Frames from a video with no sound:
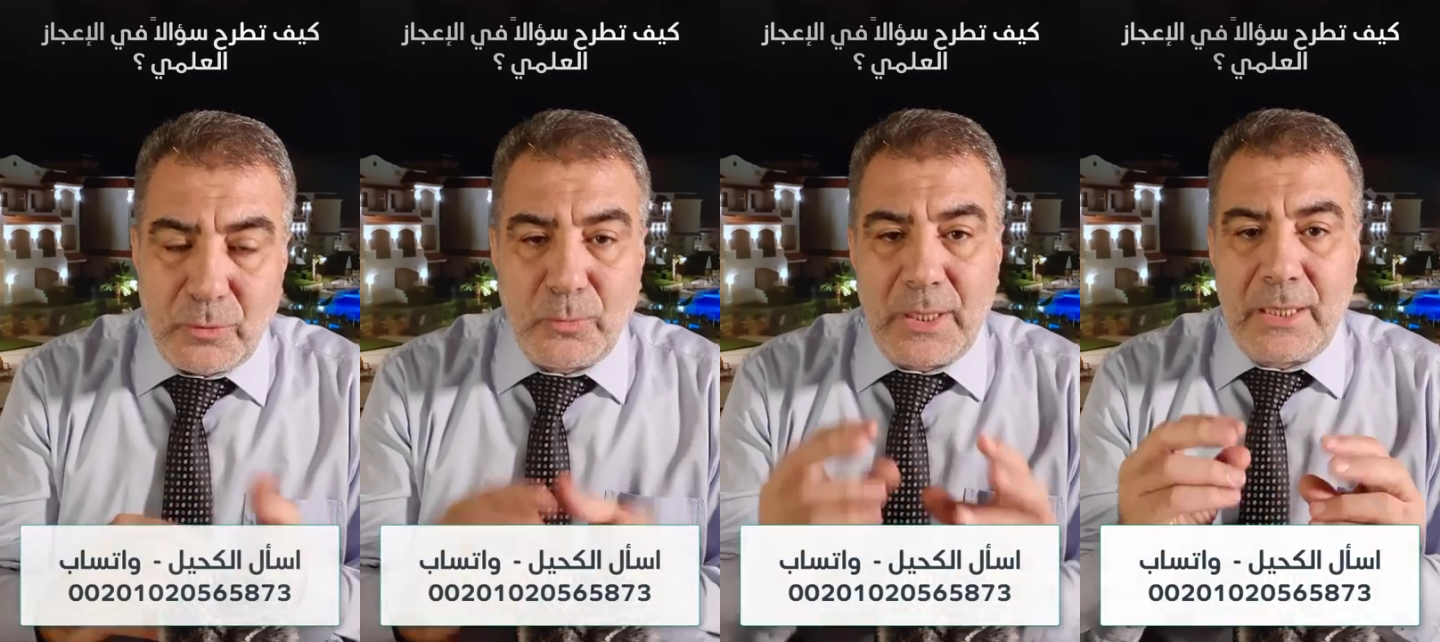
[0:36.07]

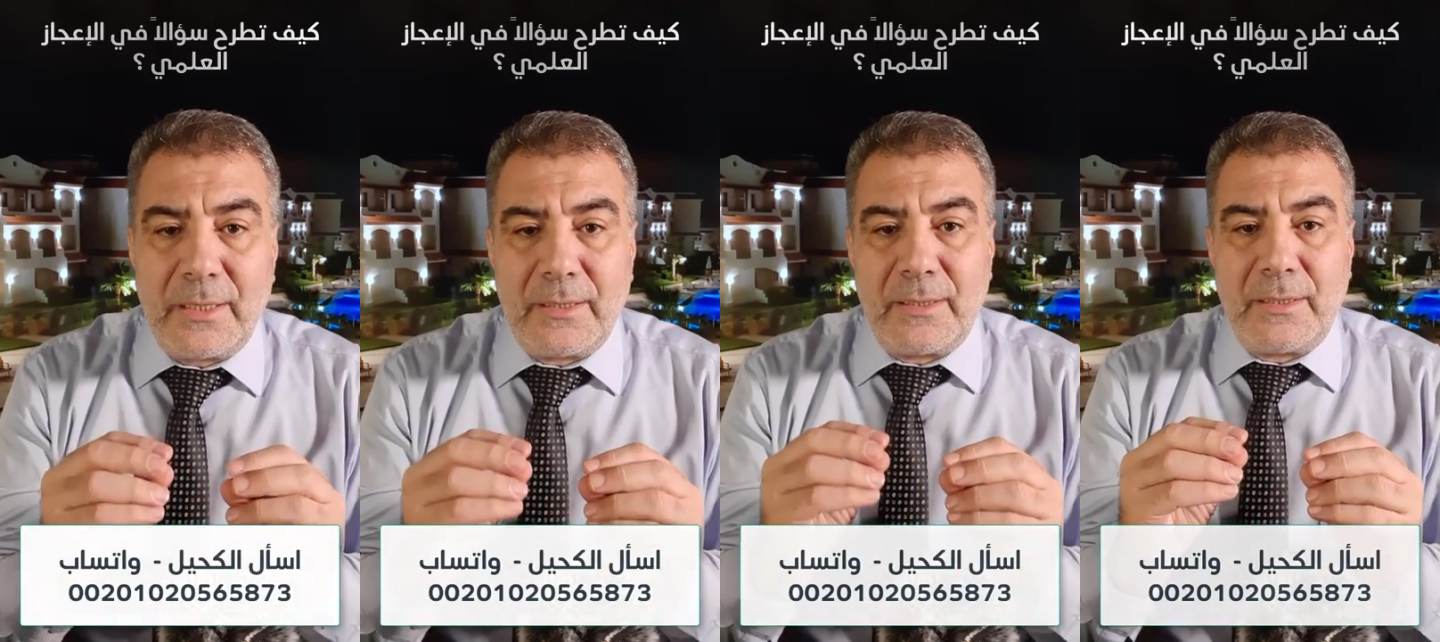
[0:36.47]

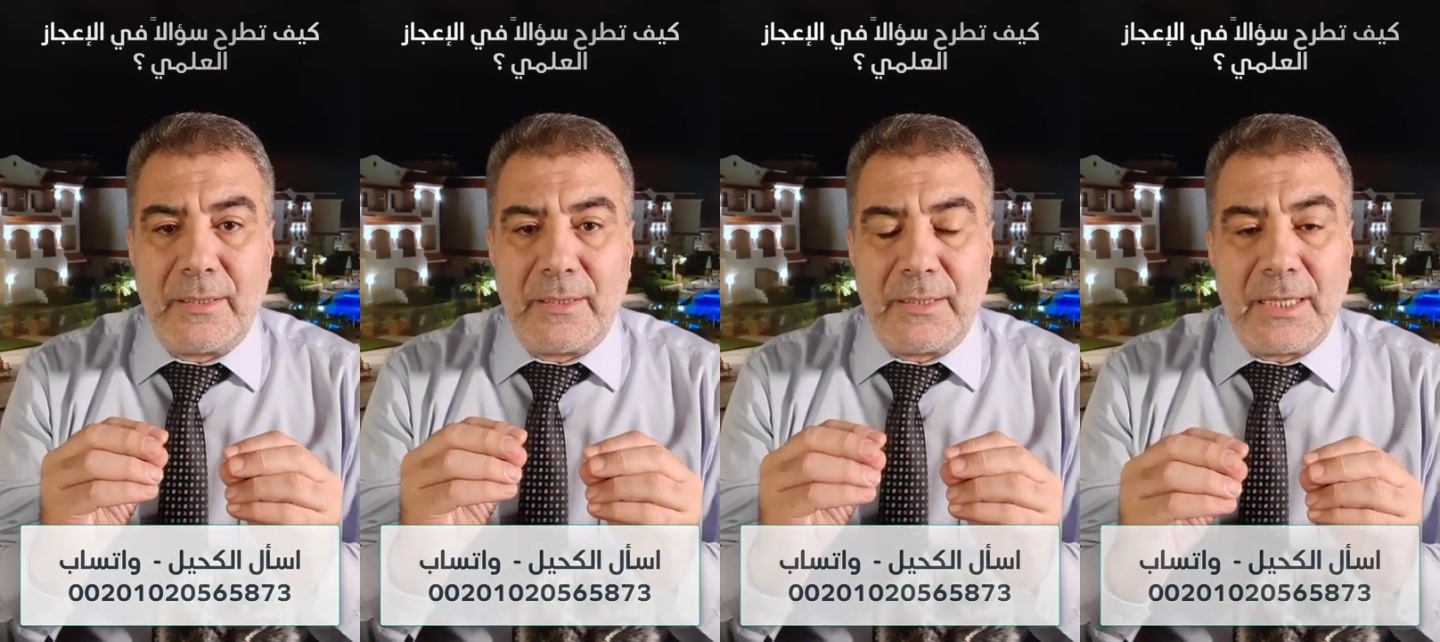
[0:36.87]

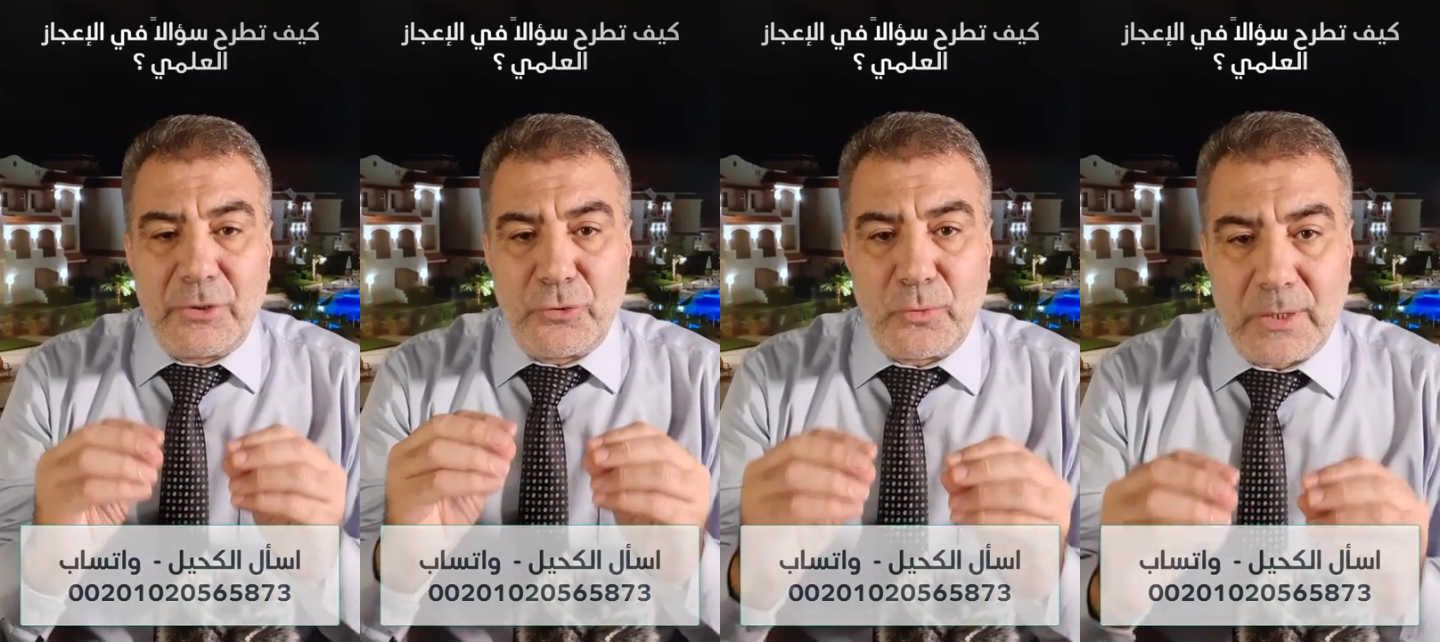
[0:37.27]

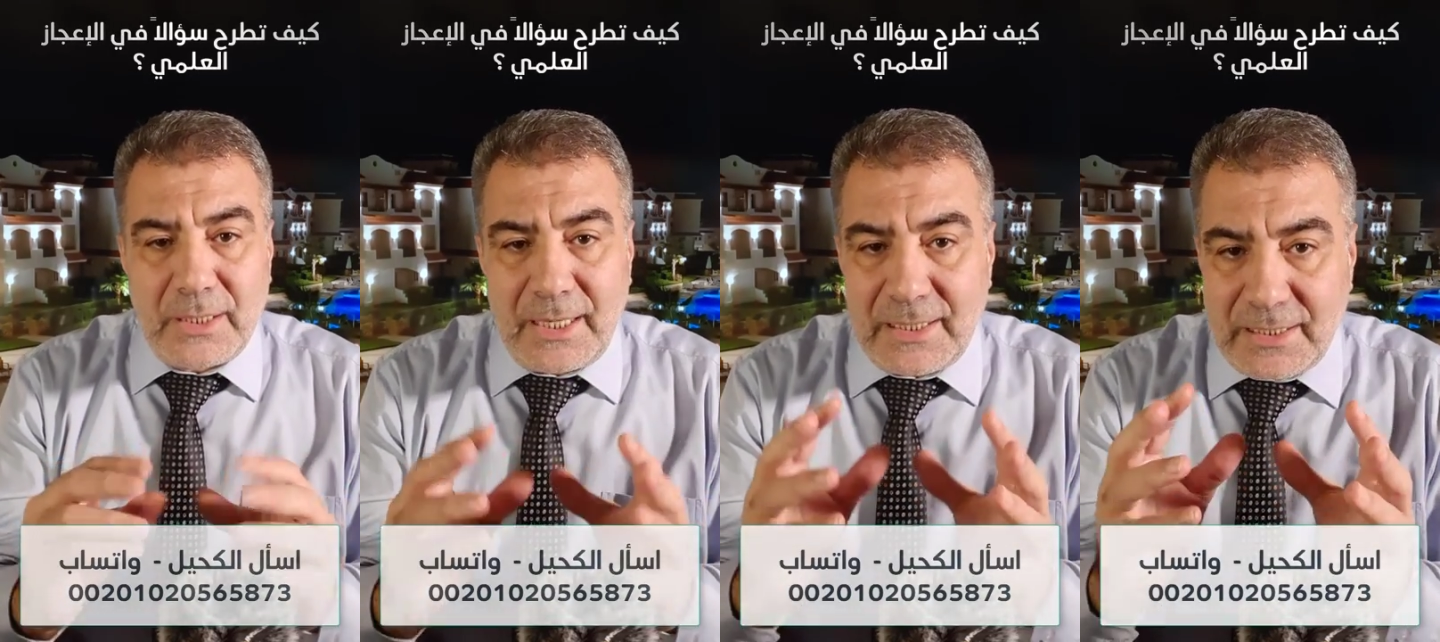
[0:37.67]
وننشر
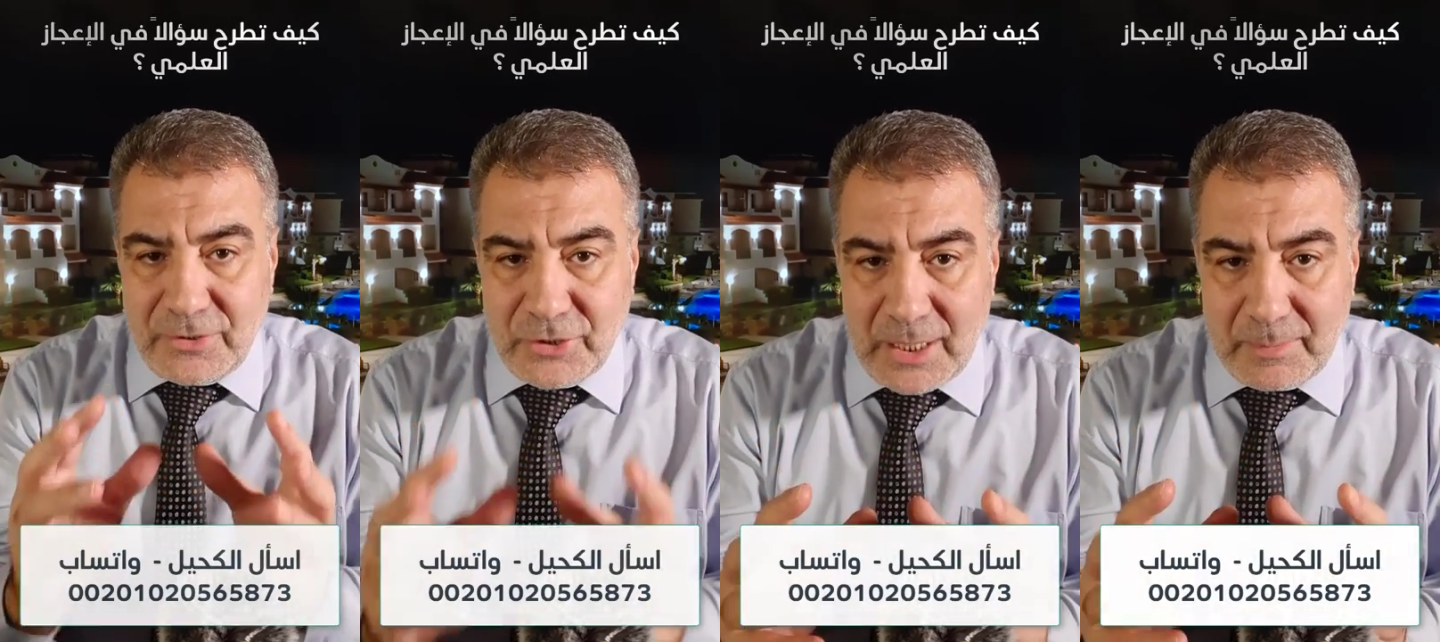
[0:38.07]

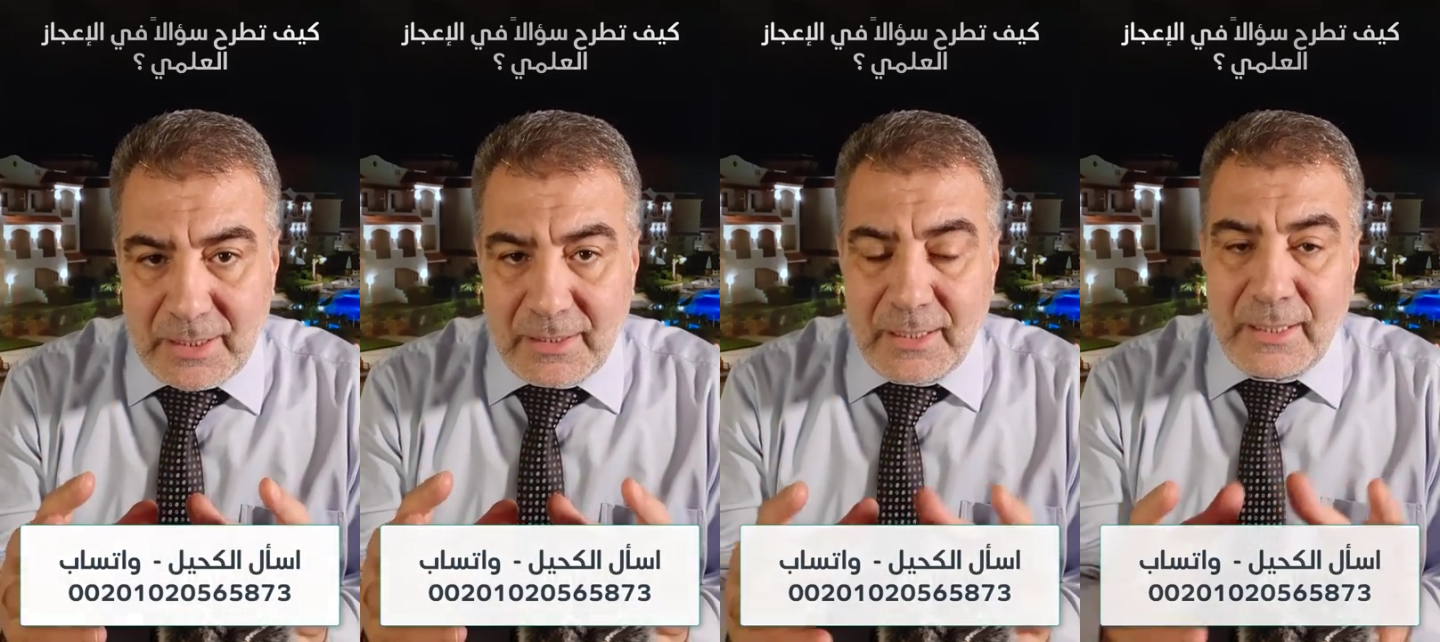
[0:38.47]

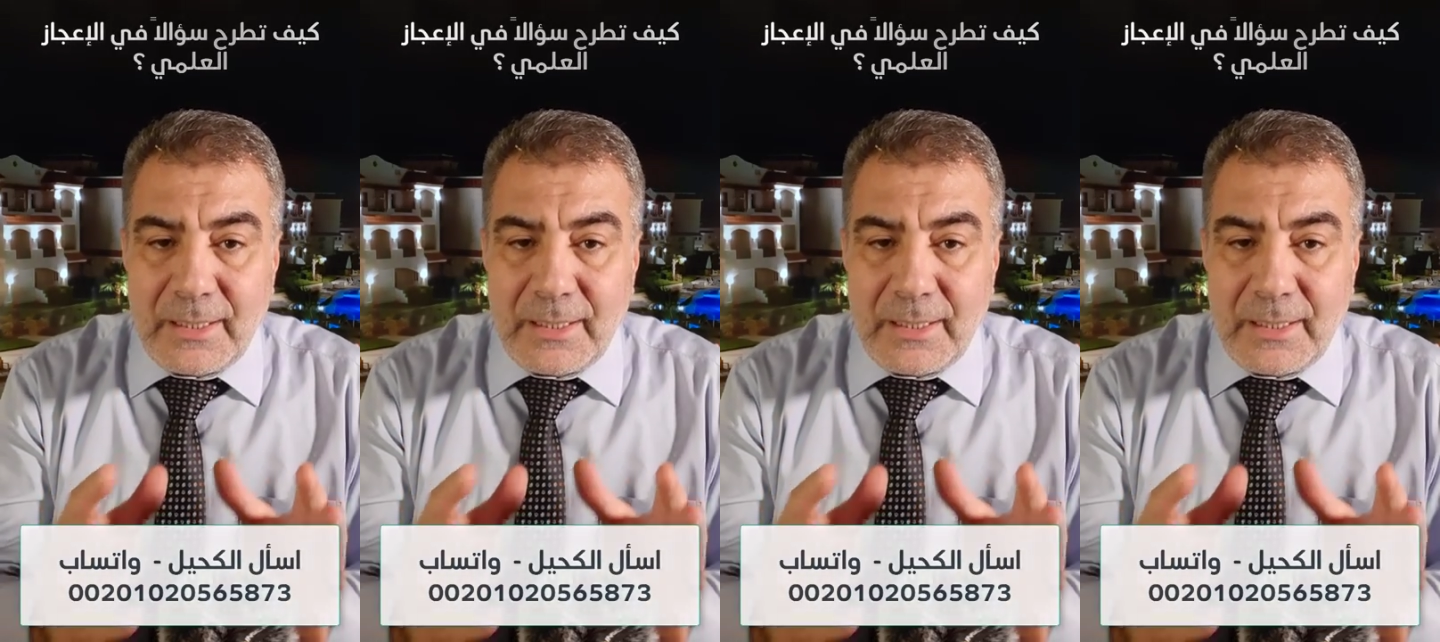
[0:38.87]
الإجابة